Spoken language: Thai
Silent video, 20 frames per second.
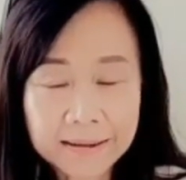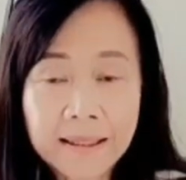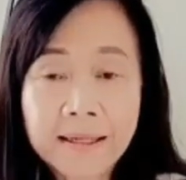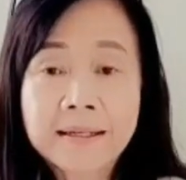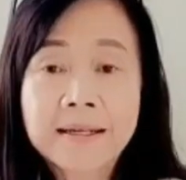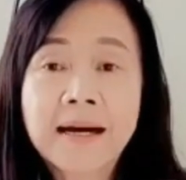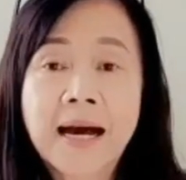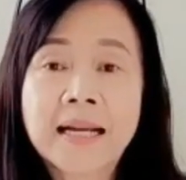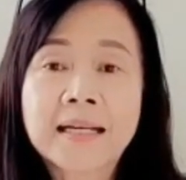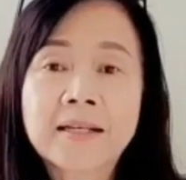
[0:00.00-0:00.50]

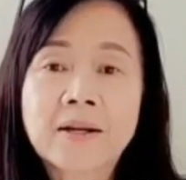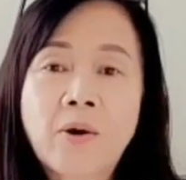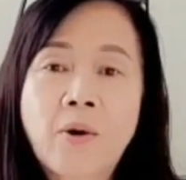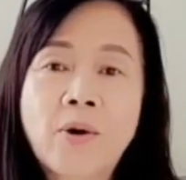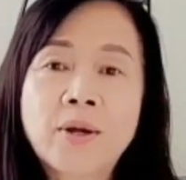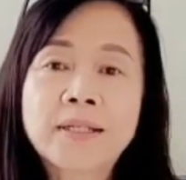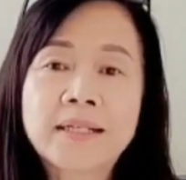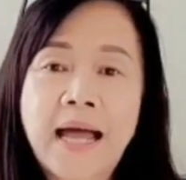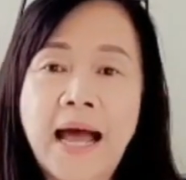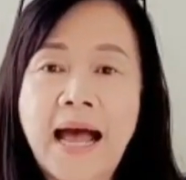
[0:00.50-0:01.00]
เตือน
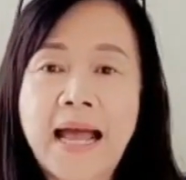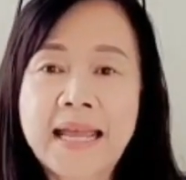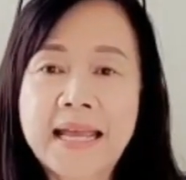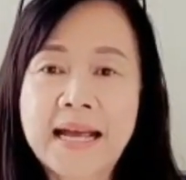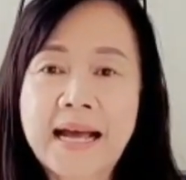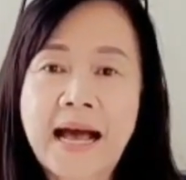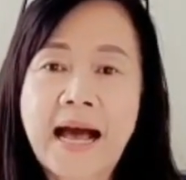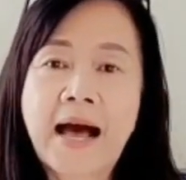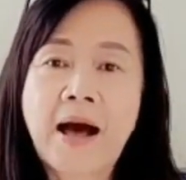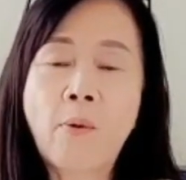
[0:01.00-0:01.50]
คนไทย
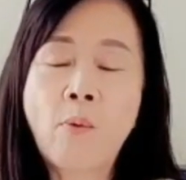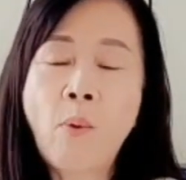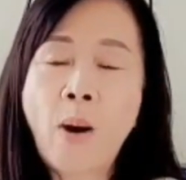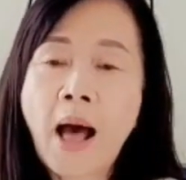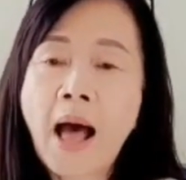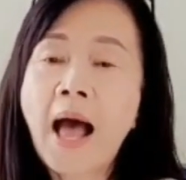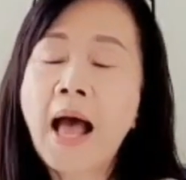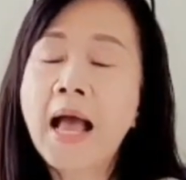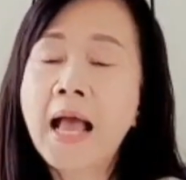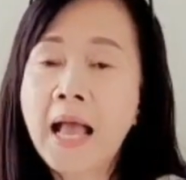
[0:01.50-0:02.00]
ค่ะ
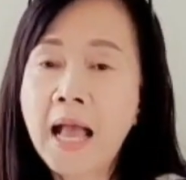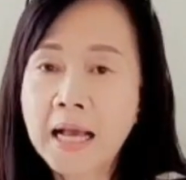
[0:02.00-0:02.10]
ว่า